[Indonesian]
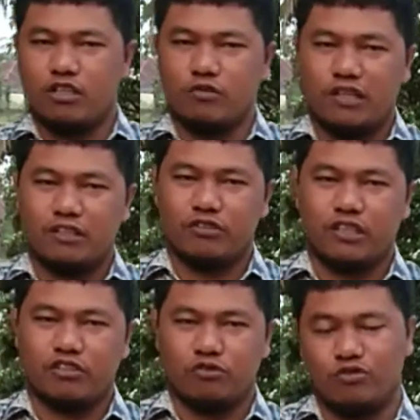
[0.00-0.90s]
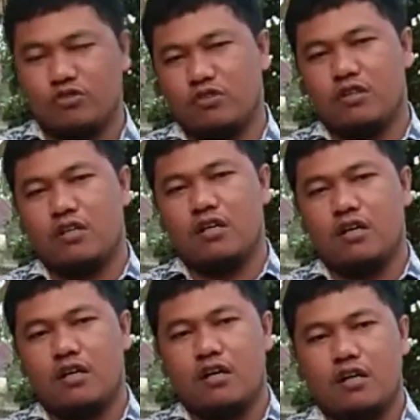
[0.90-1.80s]
oleh Tuhan Yesus Kristus.
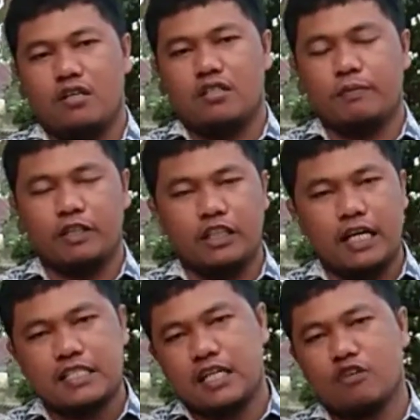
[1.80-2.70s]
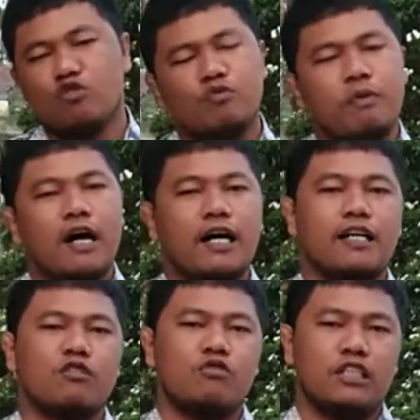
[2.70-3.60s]
Seperti kacang lupa
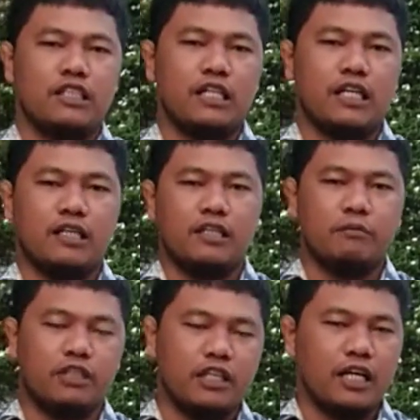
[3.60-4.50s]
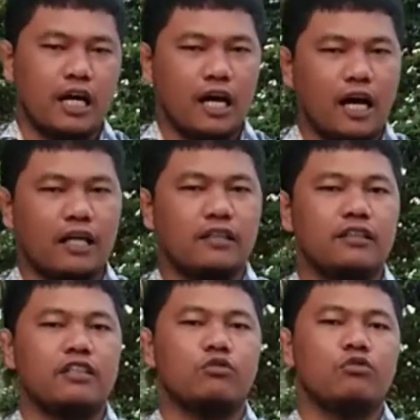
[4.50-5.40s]
akan kulitnya. Demikian
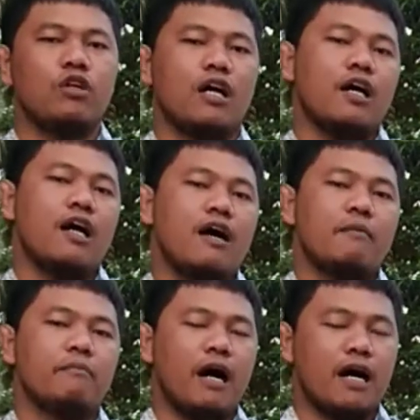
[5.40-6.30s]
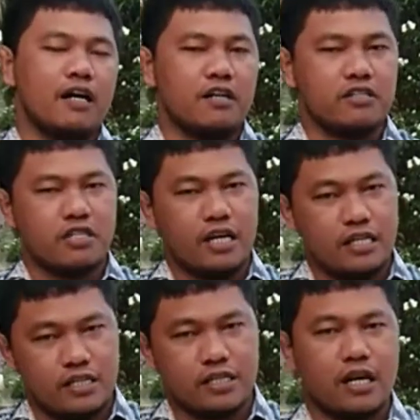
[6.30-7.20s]
halnya juga bangsa
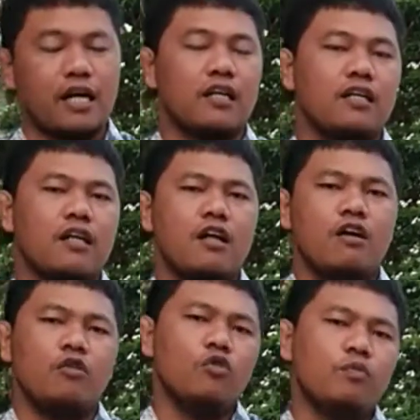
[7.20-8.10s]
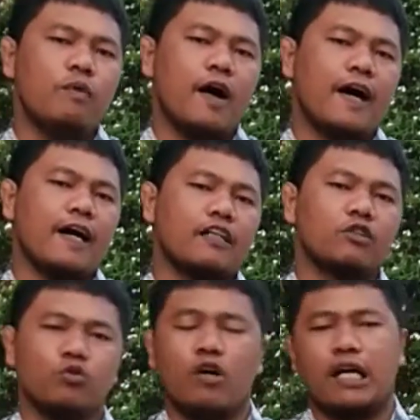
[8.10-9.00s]
Israel. Lupa
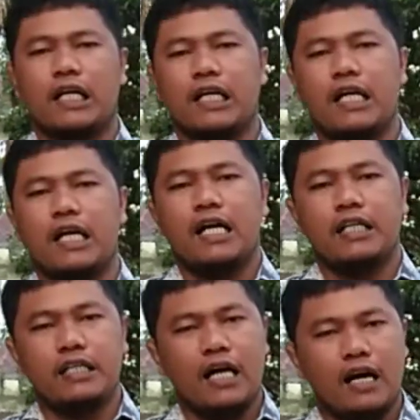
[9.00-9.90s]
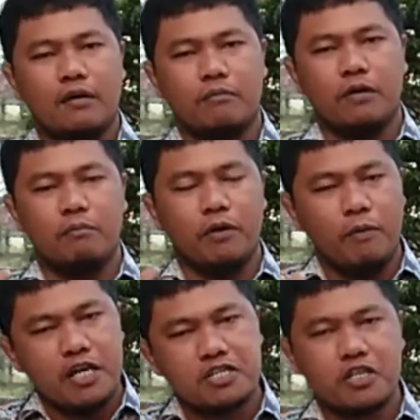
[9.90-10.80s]
akan Tuhan yang
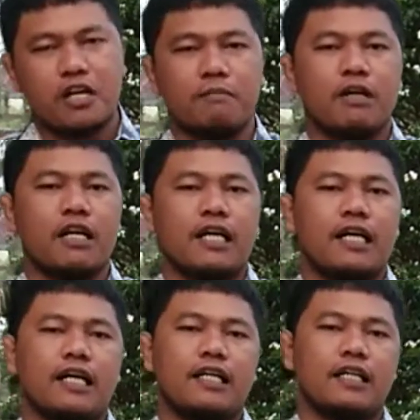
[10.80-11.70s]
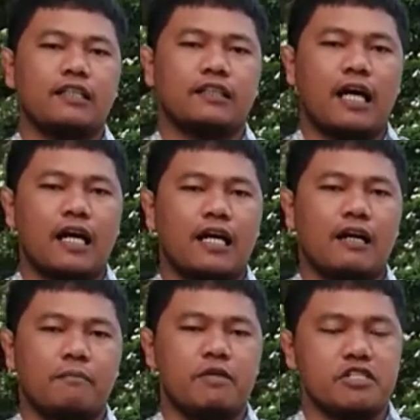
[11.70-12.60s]
membebaskan mereka dari
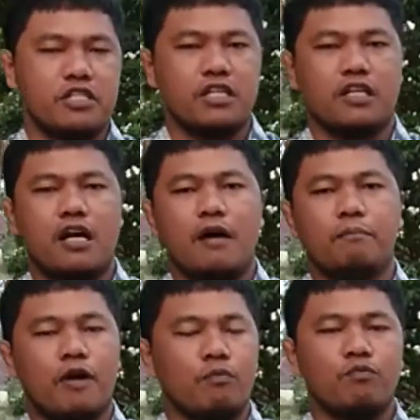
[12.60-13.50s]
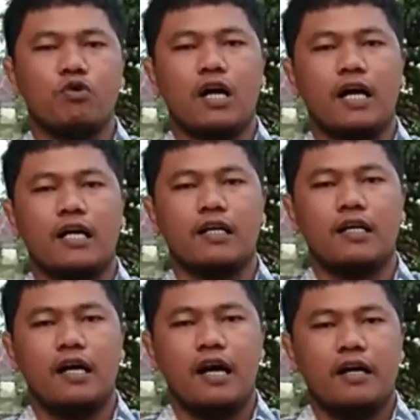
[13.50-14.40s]
tanah Mesir perbudakan
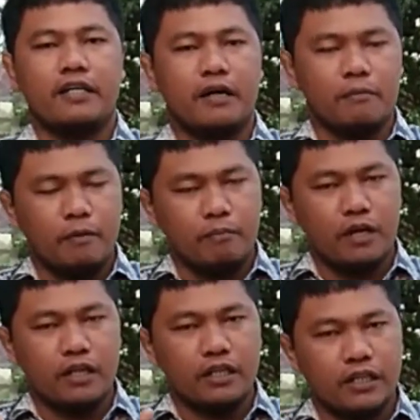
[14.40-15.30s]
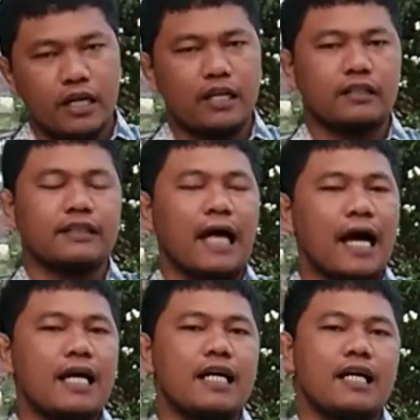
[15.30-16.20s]
yang memberikan
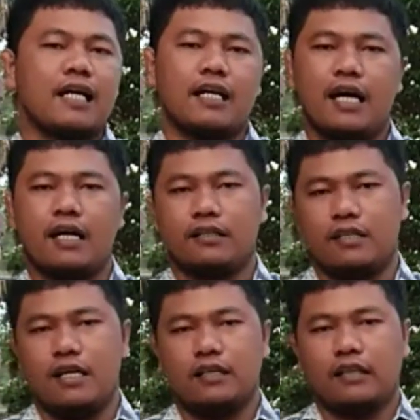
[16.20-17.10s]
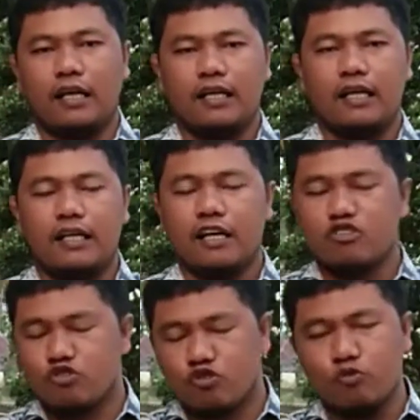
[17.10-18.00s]
tanah kanan tanah yang
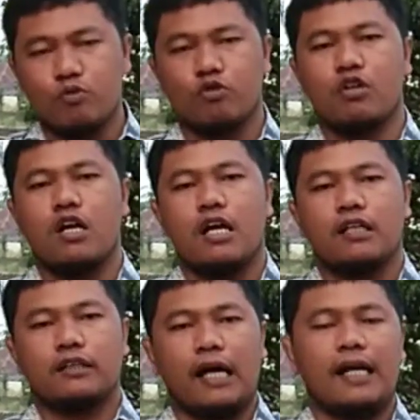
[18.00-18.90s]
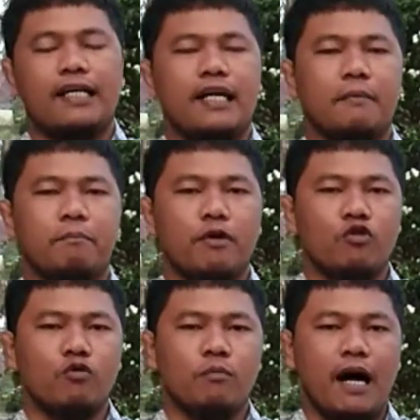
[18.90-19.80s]
subur, tanah yang
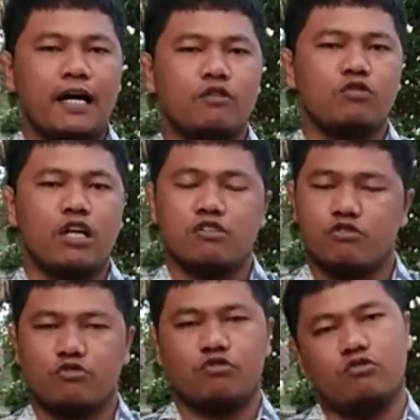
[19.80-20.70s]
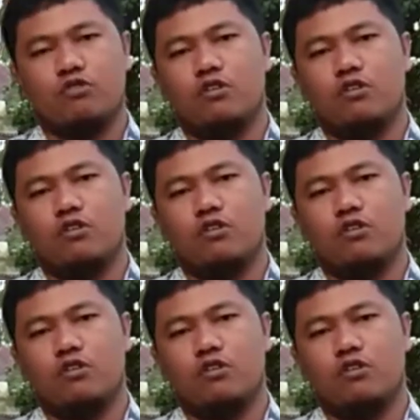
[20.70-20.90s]
penuh madu dan susu.